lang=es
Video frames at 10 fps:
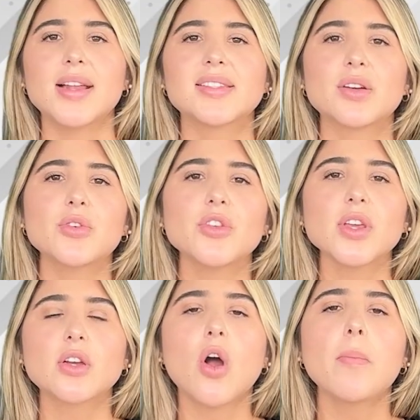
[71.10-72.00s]
El seguro
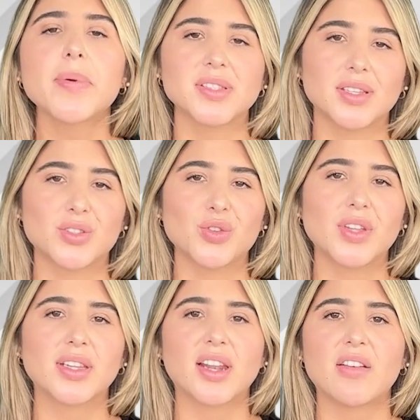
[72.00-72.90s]
de
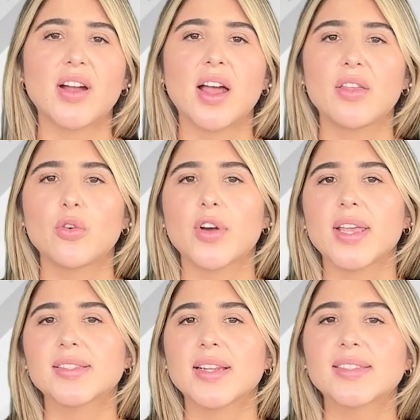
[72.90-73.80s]
compensación del
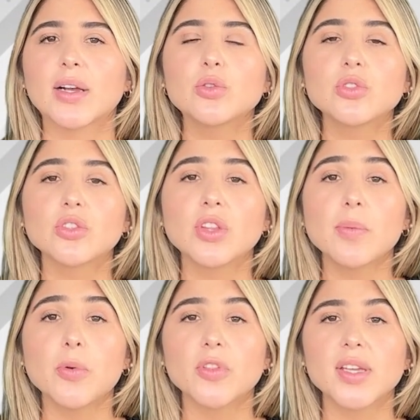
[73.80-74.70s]
trabajador es el segundo
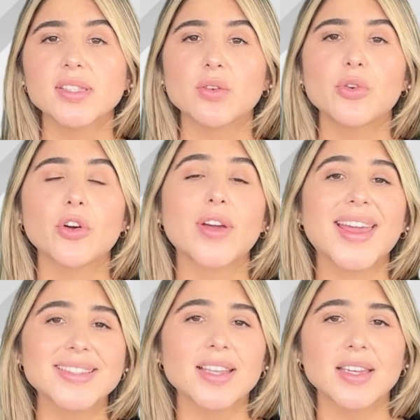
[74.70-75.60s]
tipo de seguro
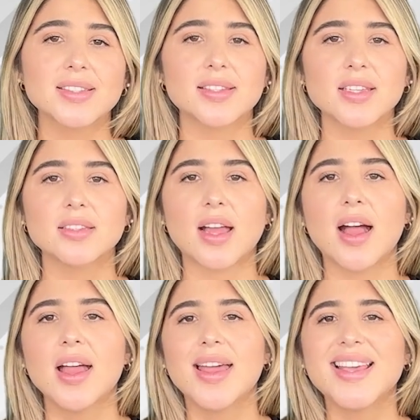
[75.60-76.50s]
que se
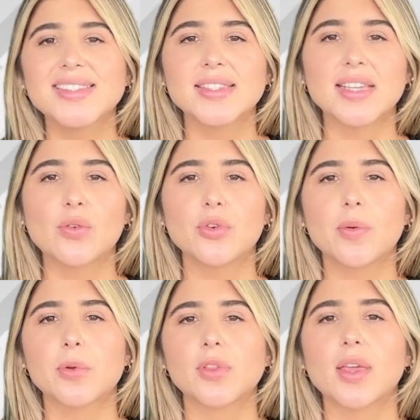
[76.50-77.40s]
necesita. Este
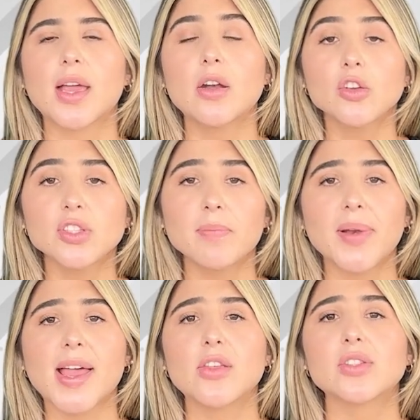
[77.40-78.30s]
seguro protege a los
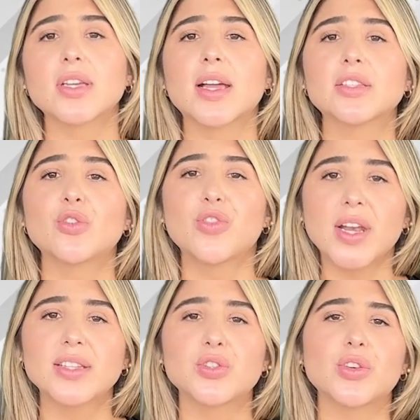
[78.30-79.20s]
empleados en casos
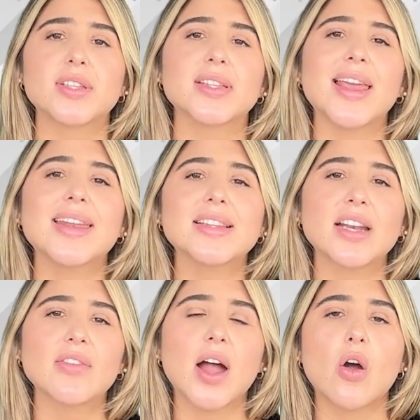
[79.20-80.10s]
de lesiones en el
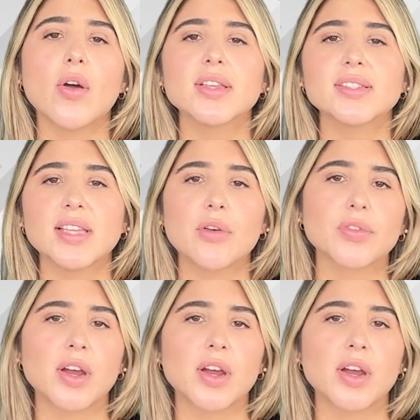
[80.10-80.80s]
trabajo en South